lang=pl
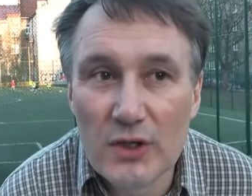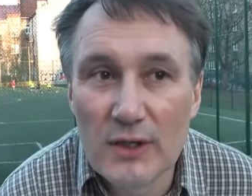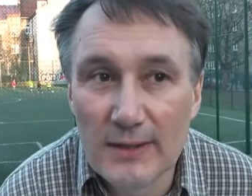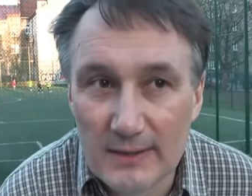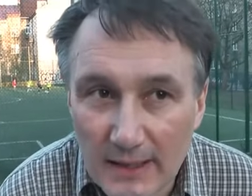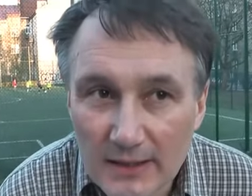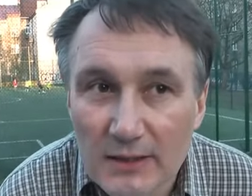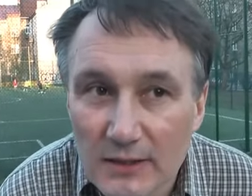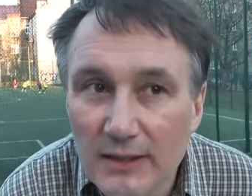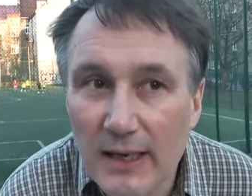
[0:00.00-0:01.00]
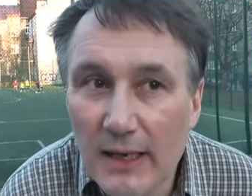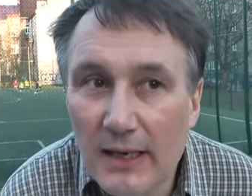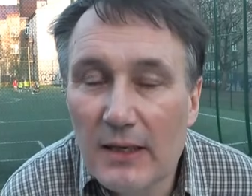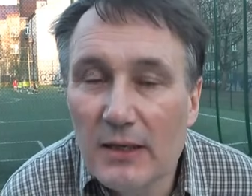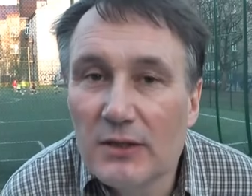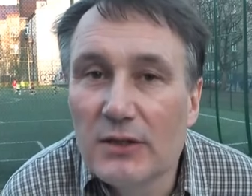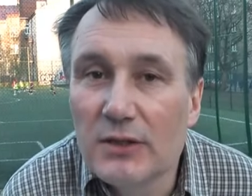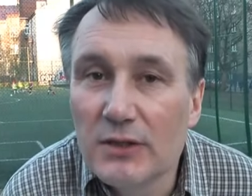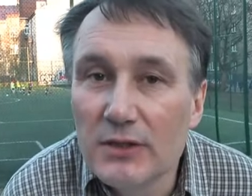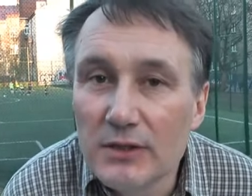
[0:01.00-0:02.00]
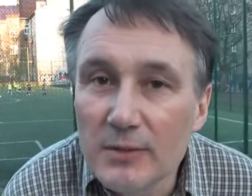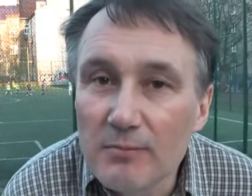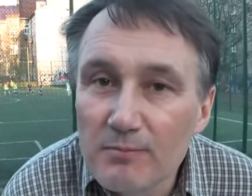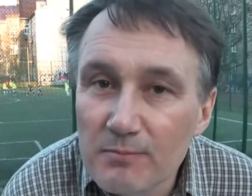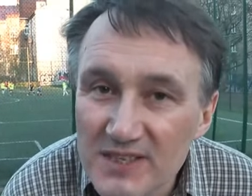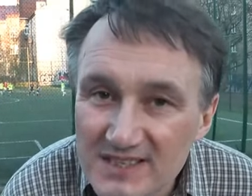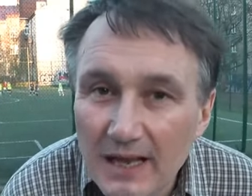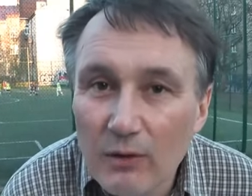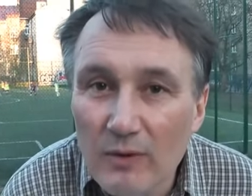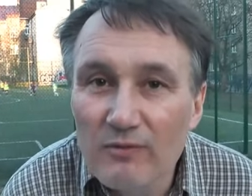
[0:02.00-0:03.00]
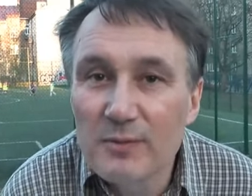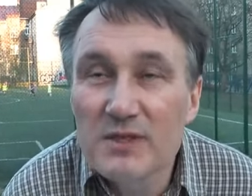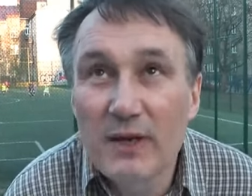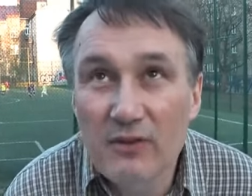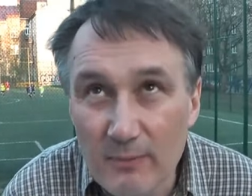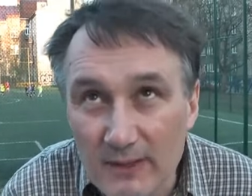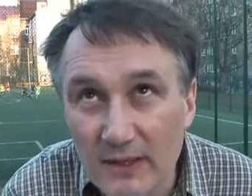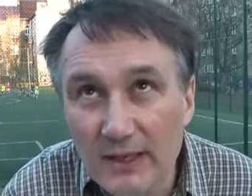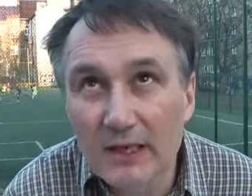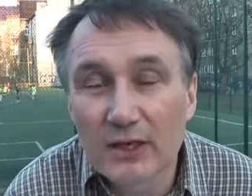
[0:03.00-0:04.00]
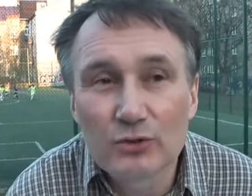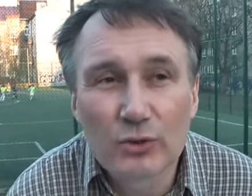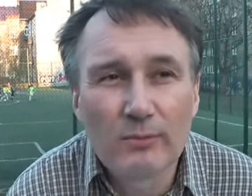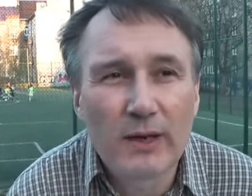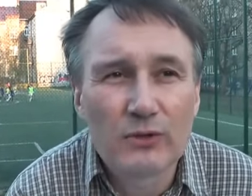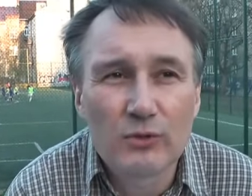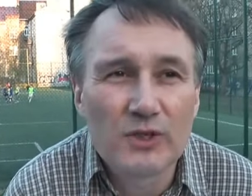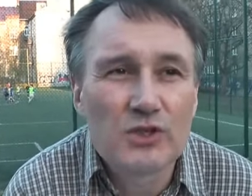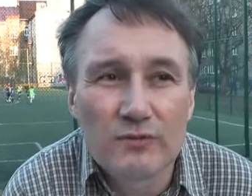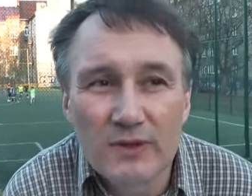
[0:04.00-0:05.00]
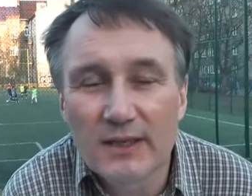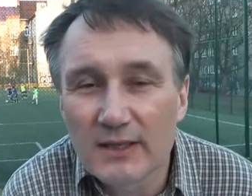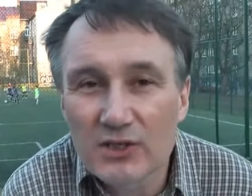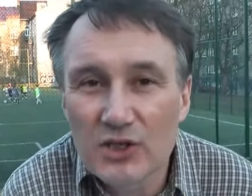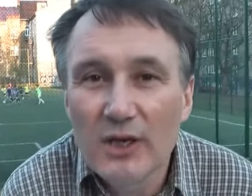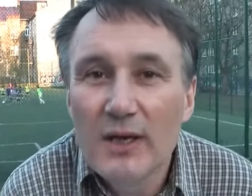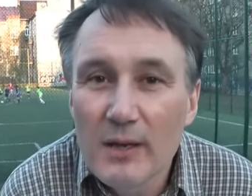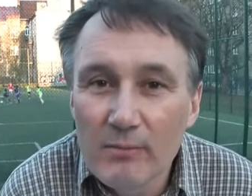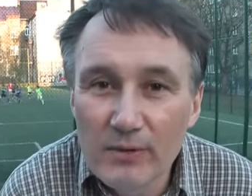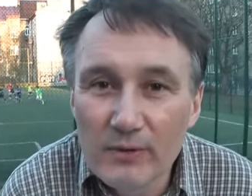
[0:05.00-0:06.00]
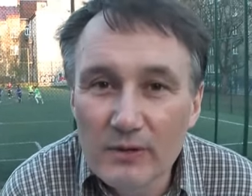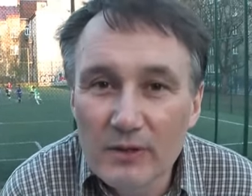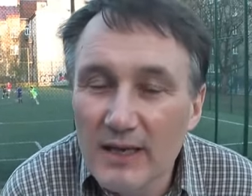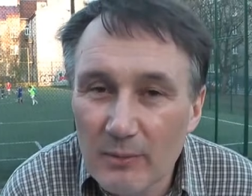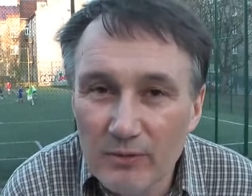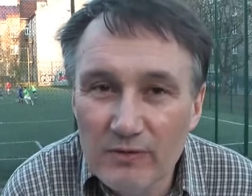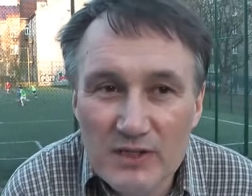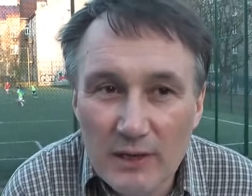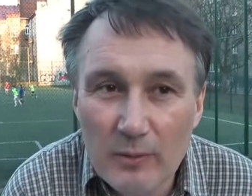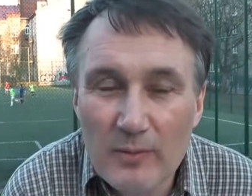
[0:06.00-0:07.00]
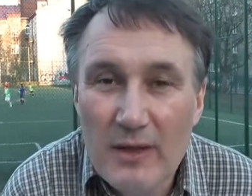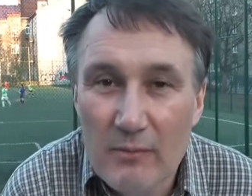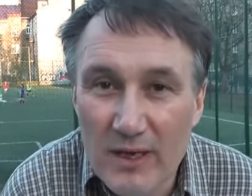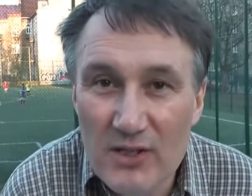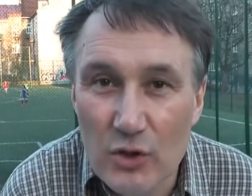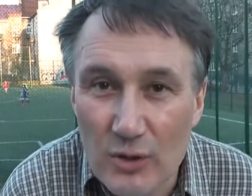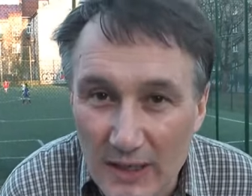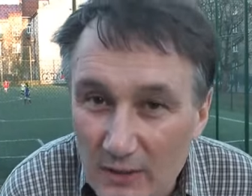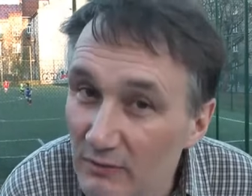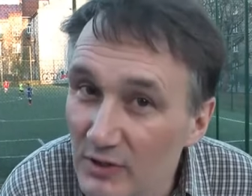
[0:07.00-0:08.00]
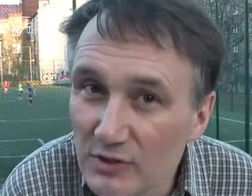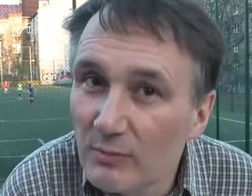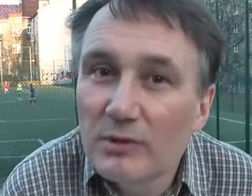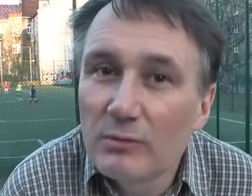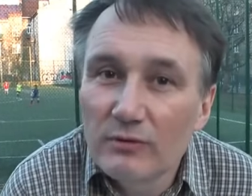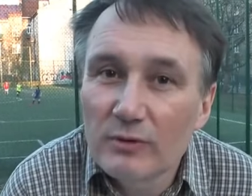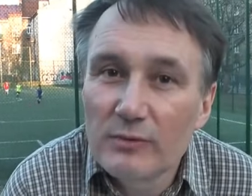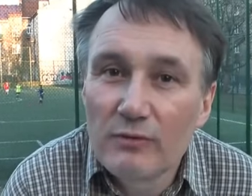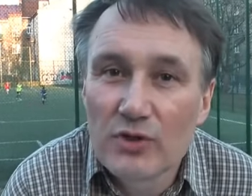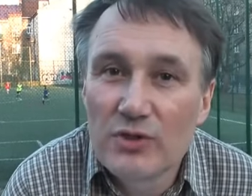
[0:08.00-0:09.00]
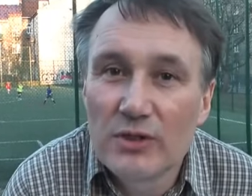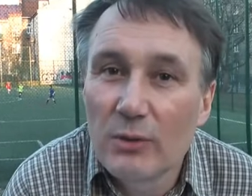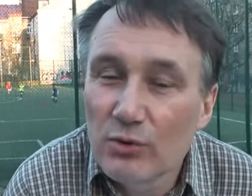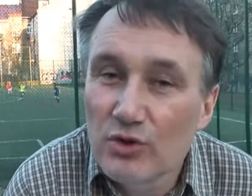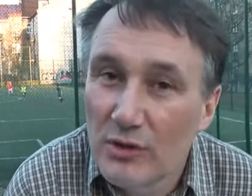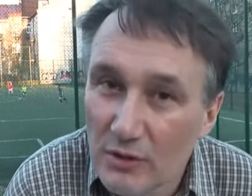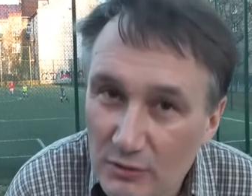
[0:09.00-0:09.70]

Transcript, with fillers: Y, tak, ja y, pisałem w pismach i w materiale, który Pan umieścił w internecie, by, y, ja powiedziałem bardzo klarownie, żeby nie było wątpliwości i tym, którzy